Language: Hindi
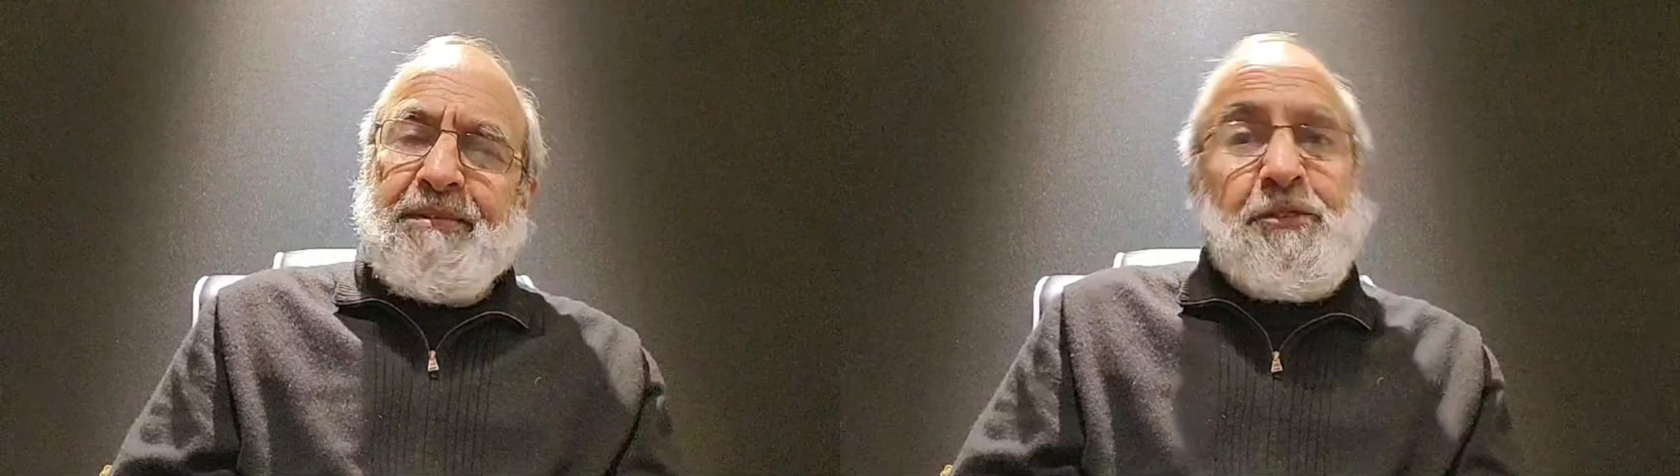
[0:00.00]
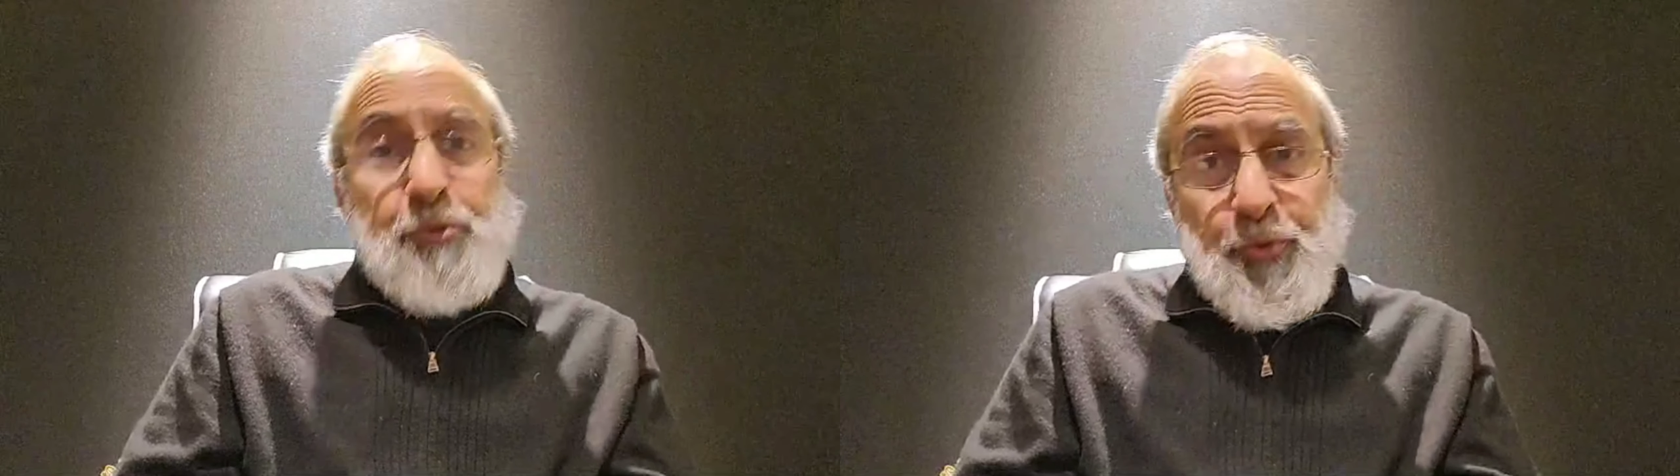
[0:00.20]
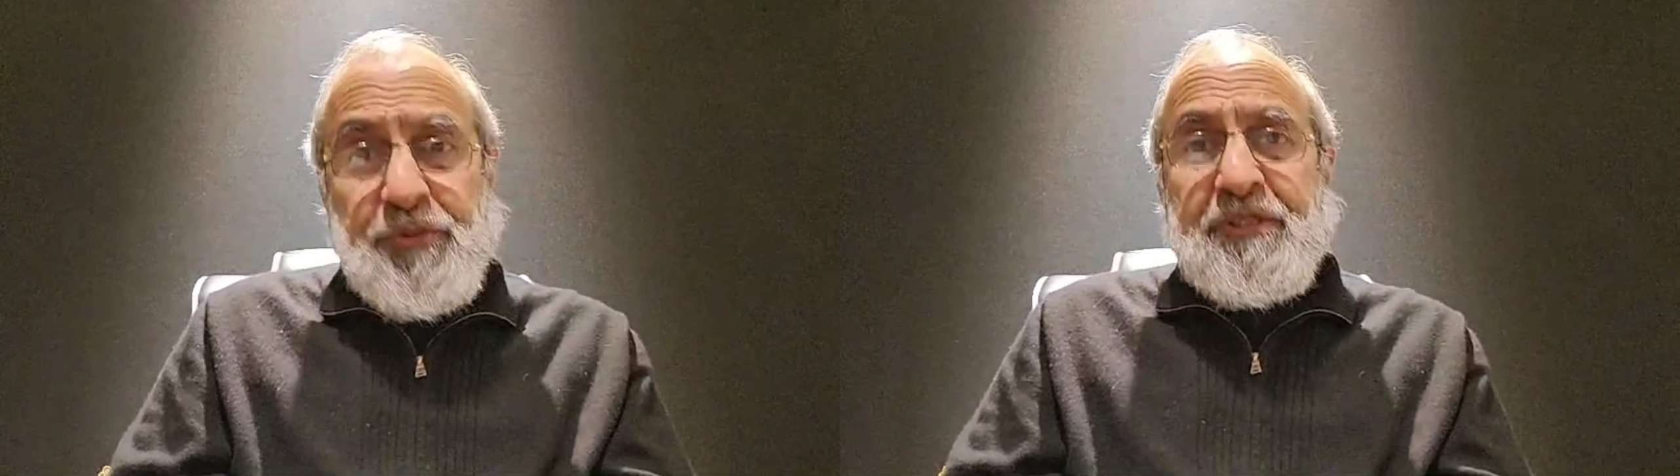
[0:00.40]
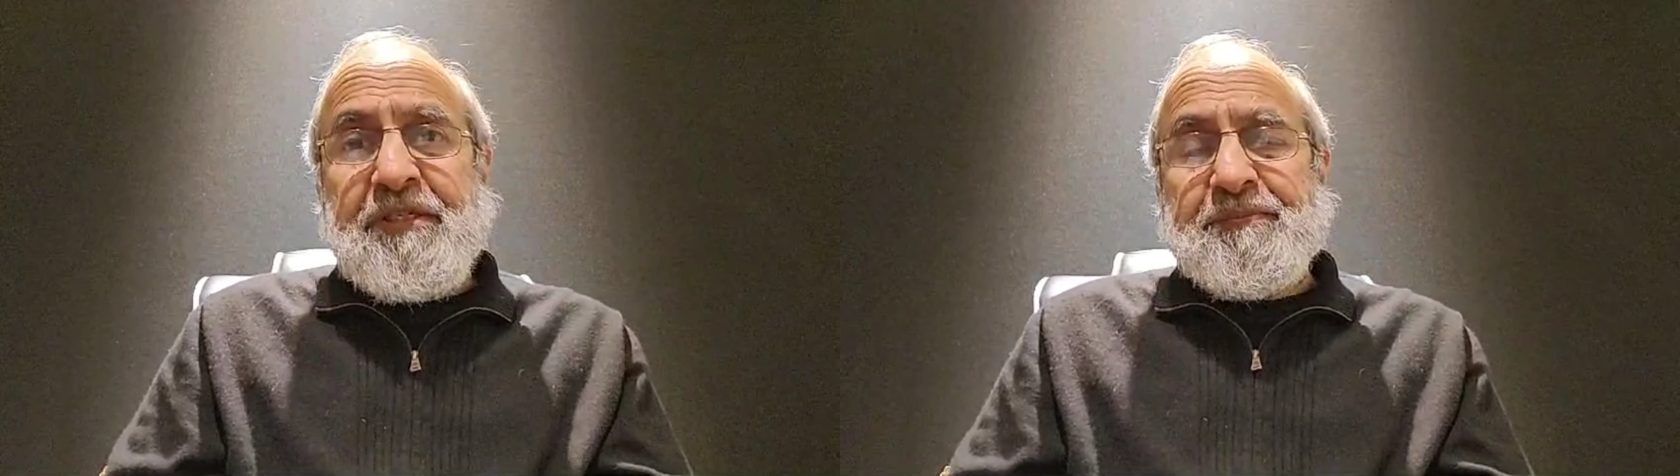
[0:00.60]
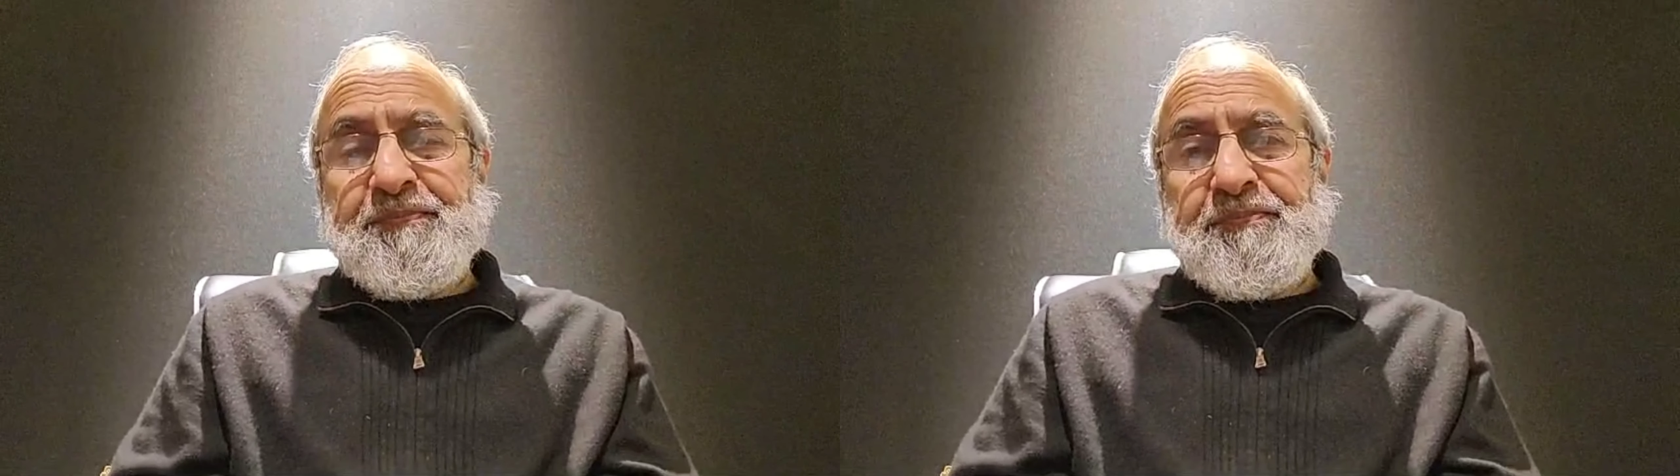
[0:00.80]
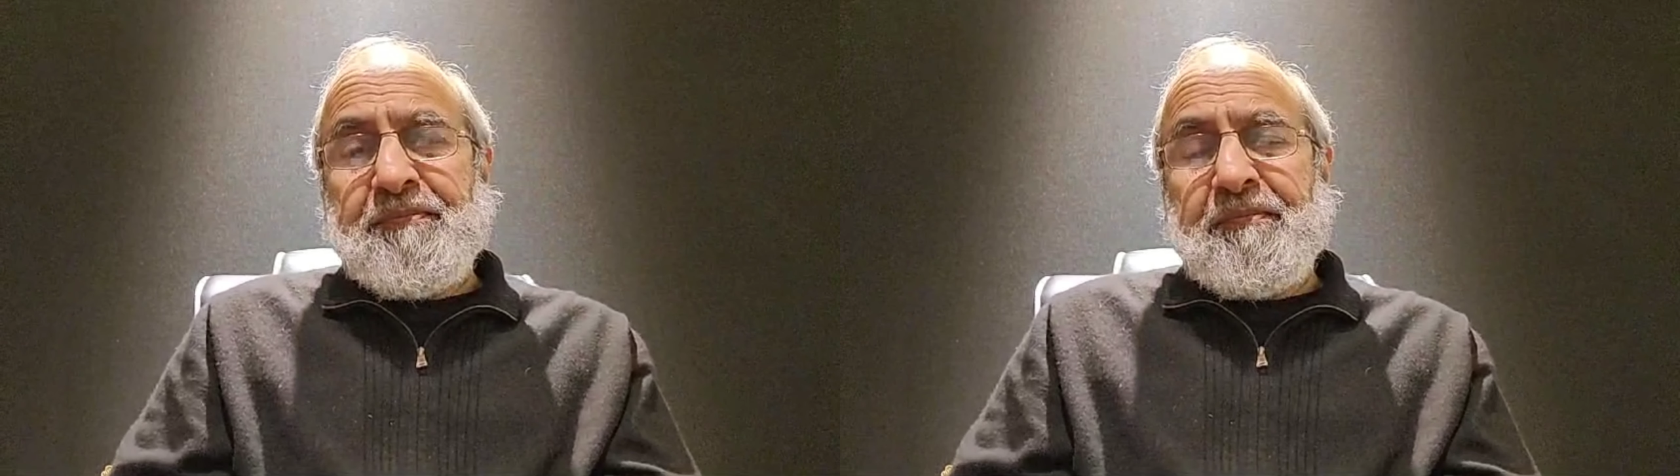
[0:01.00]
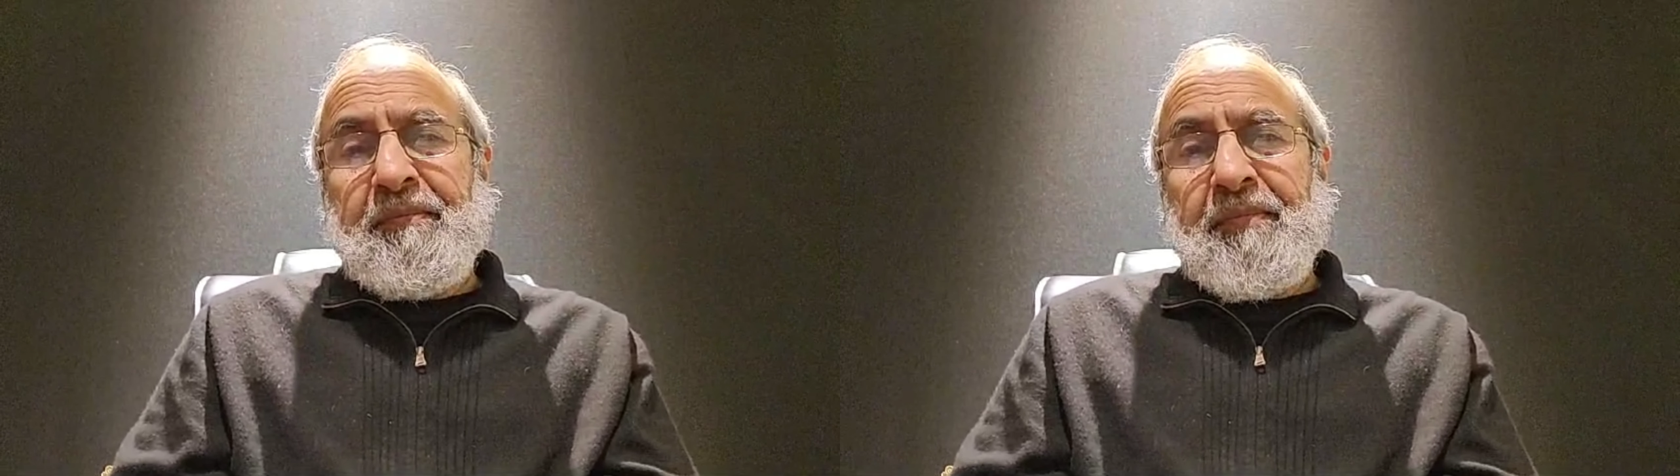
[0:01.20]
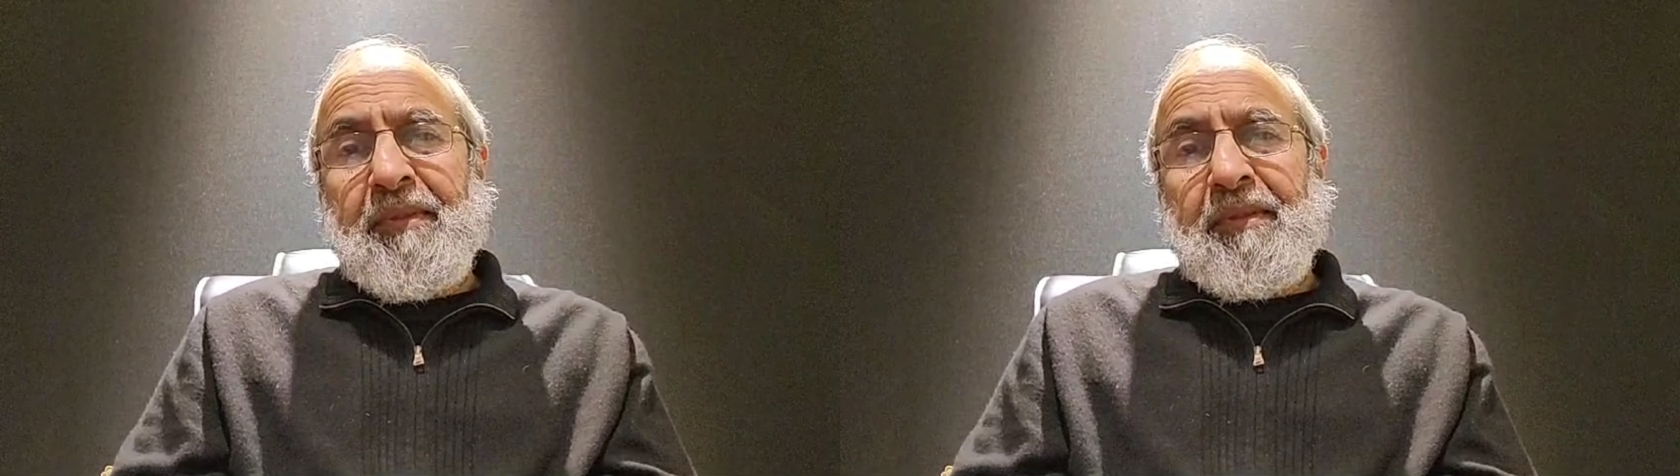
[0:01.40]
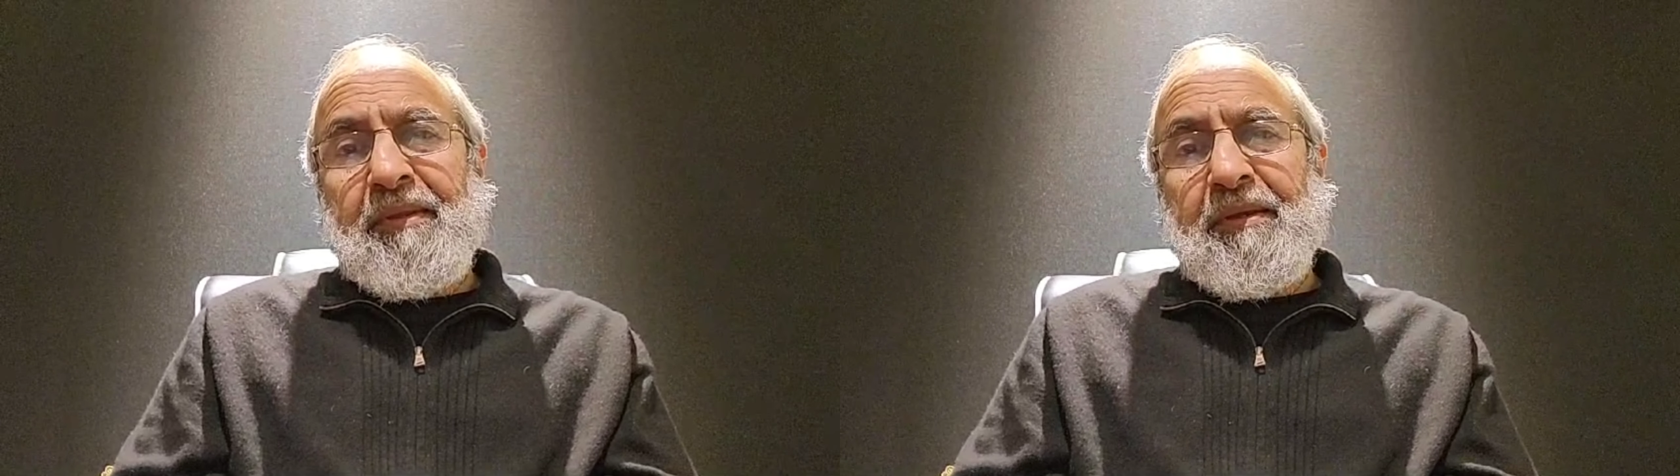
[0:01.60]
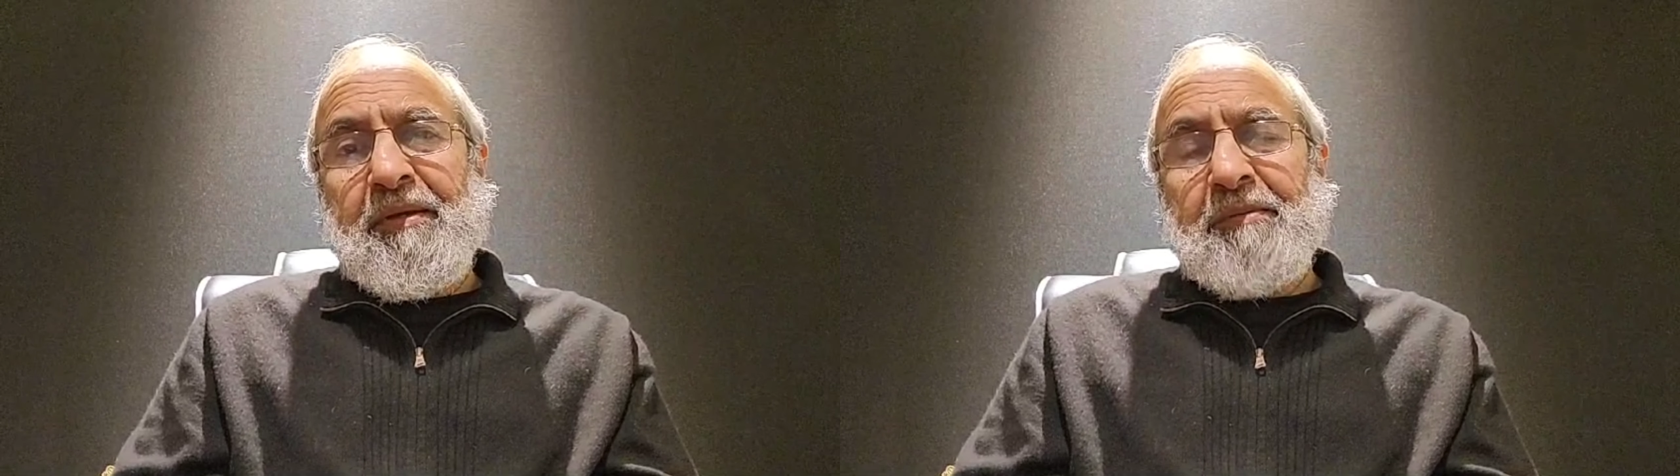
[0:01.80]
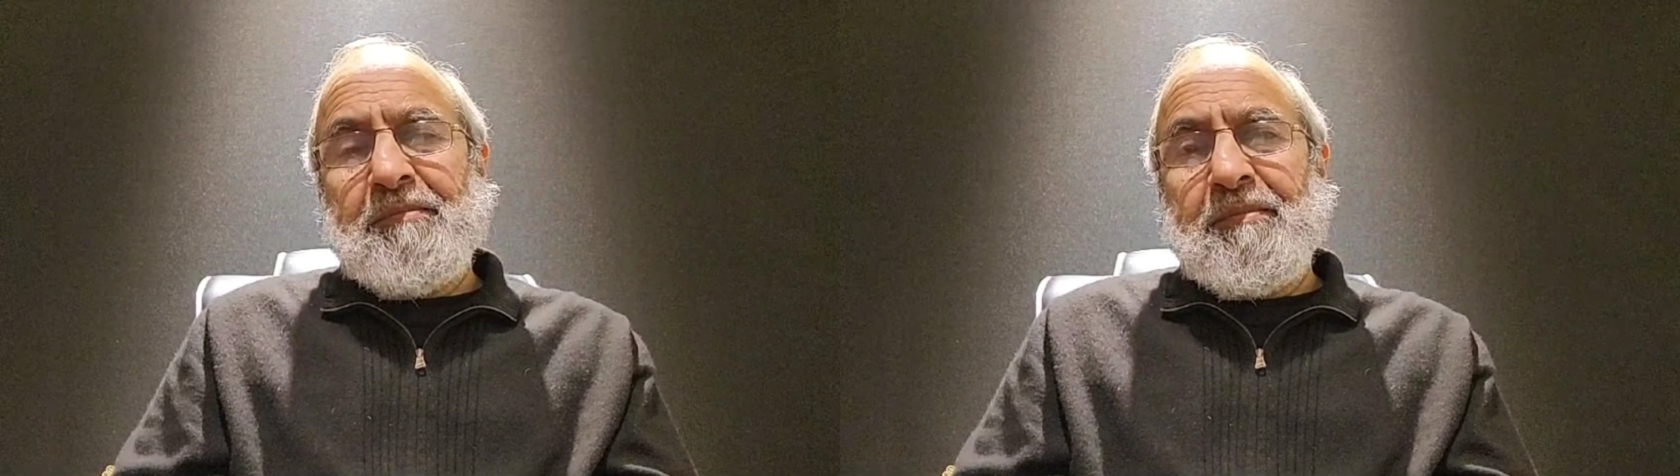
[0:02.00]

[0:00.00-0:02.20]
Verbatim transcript: ये छूट दी कि हम